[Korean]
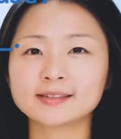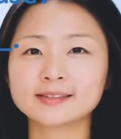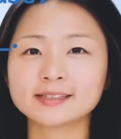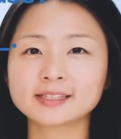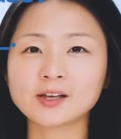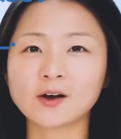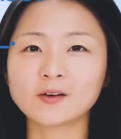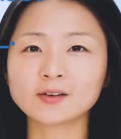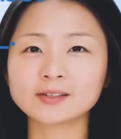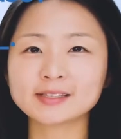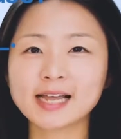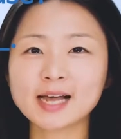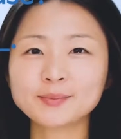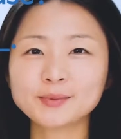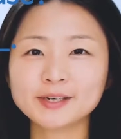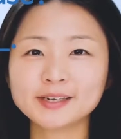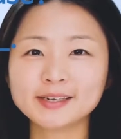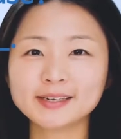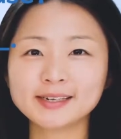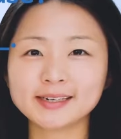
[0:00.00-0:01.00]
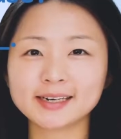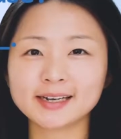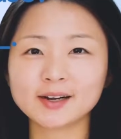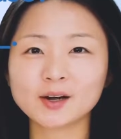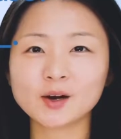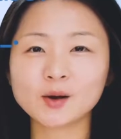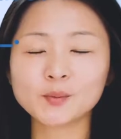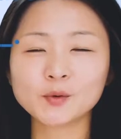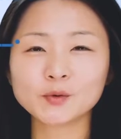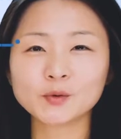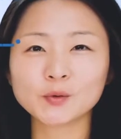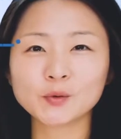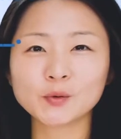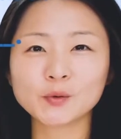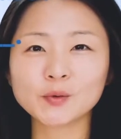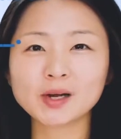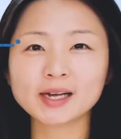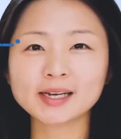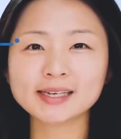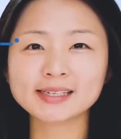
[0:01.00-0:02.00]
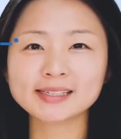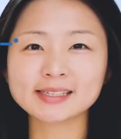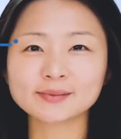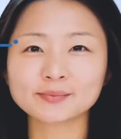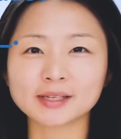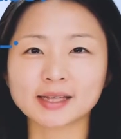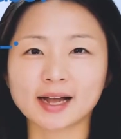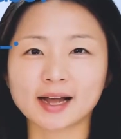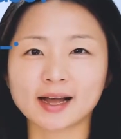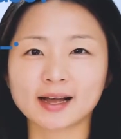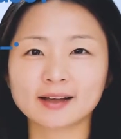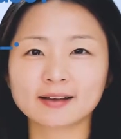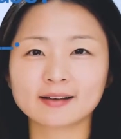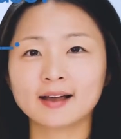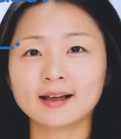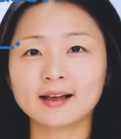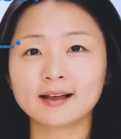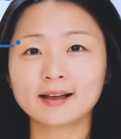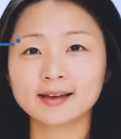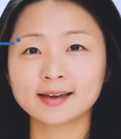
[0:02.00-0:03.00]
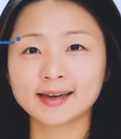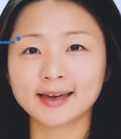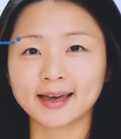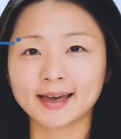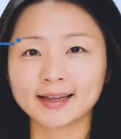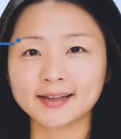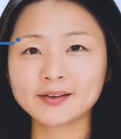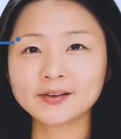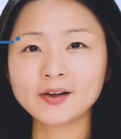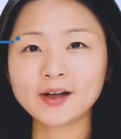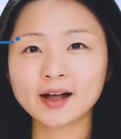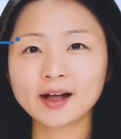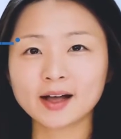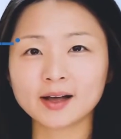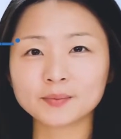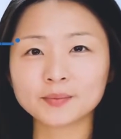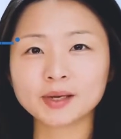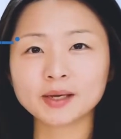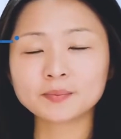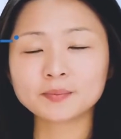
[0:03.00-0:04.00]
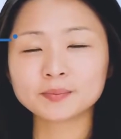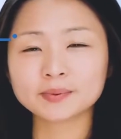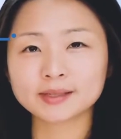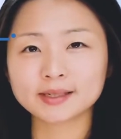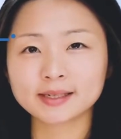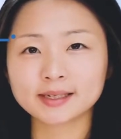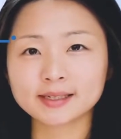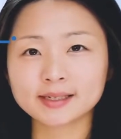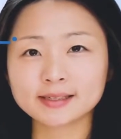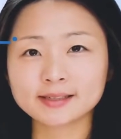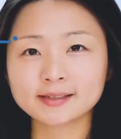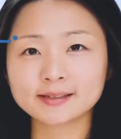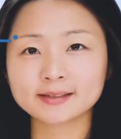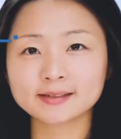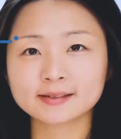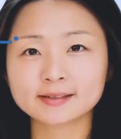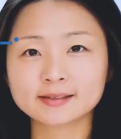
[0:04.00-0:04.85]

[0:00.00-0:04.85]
정답을 읽어보도록 하겠습니다. Can you help me, please?